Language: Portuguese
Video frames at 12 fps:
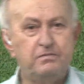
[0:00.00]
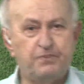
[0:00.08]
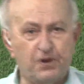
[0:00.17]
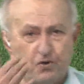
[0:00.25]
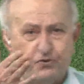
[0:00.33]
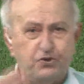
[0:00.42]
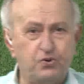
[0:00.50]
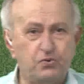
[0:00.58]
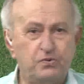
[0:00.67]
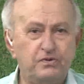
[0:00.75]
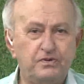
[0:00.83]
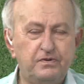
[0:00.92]
Pronto.
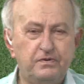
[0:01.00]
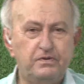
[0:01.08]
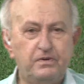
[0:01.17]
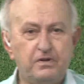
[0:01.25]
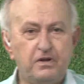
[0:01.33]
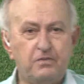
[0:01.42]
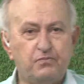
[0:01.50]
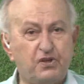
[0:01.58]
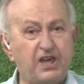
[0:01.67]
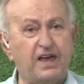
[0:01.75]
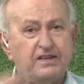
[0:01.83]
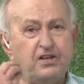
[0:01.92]

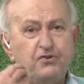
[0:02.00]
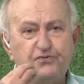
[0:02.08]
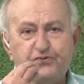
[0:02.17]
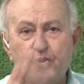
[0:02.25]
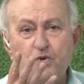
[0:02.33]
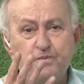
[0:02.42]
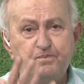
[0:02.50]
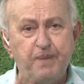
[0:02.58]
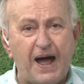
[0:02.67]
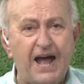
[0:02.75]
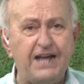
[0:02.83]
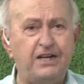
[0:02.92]
Porque aquilo foi um
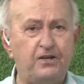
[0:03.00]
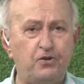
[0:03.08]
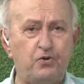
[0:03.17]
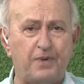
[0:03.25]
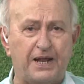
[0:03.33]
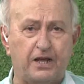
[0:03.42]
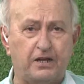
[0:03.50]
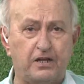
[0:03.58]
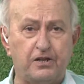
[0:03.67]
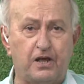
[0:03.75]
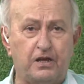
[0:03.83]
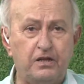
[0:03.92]
baile no
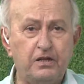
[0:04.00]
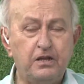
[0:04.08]
Maracanã.